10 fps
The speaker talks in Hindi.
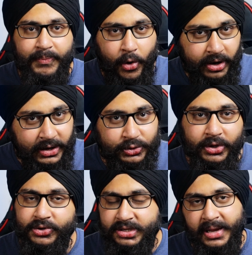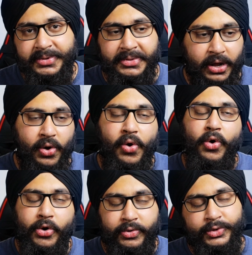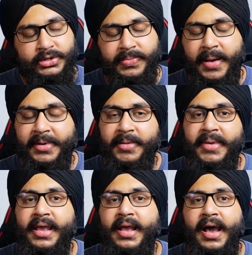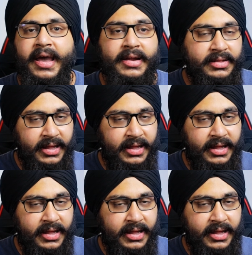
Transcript: पॉडकास्ट सुनता है उसके हिसाब से बता रहा हूँ और उस मामले में आई